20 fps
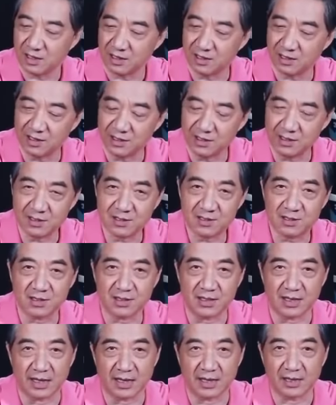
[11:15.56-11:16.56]
二零一
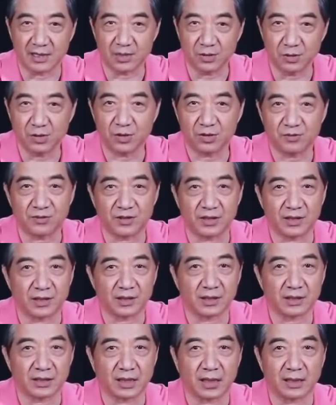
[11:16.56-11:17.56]
四年一月份
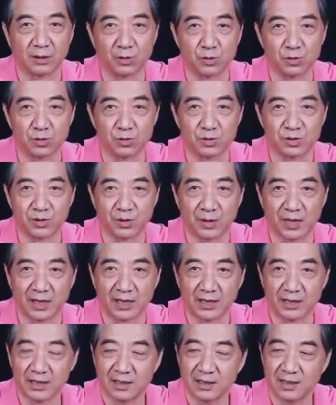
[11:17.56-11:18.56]
打捞出水了，
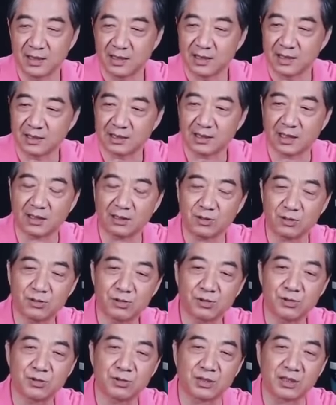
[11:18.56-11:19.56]
打捞
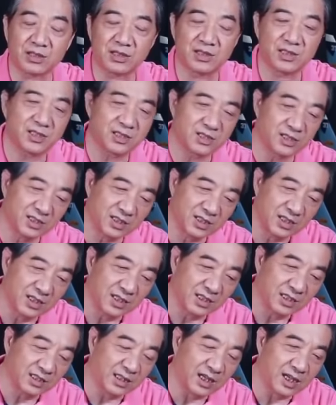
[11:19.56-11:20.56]
出水了。其实
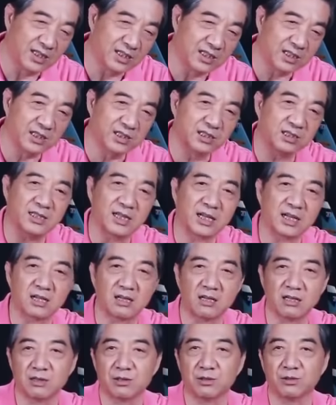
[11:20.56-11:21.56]
它这个是在
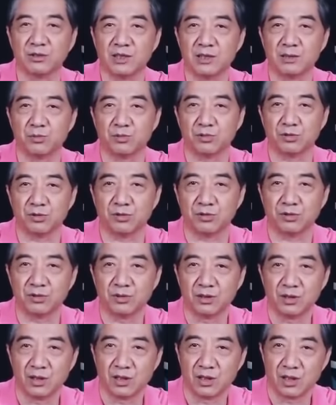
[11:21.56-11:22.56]
港口内部，
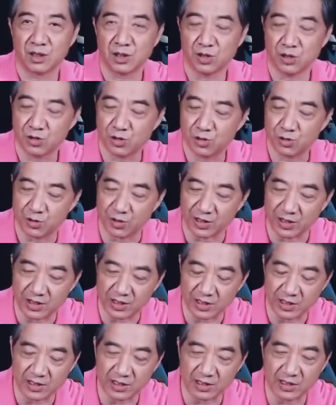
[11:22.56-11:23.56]
水
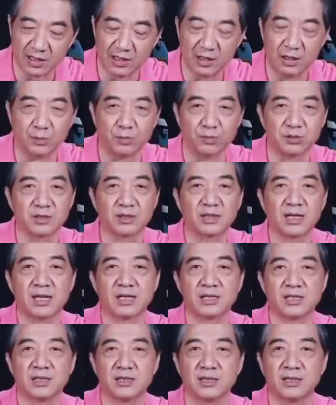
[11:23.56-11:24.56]
深也不是
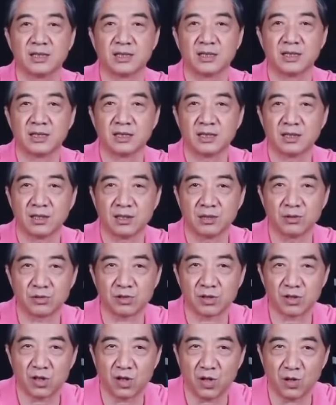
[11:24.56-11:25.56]
太深，又
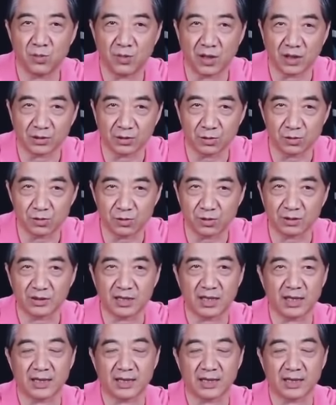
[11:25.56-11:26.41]
是靠码头状